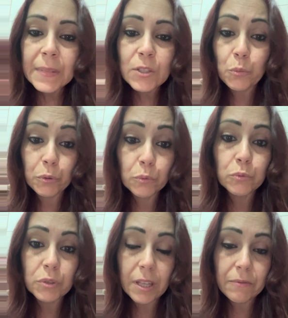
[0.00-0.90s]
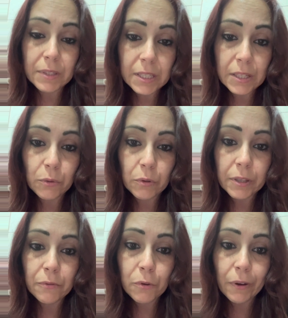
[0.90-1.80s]
soprattutto se vi dicono che
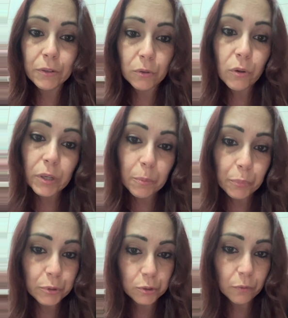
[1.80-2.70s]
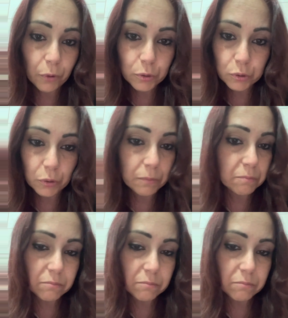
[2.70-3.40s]
lo fanno loro al posto vostro,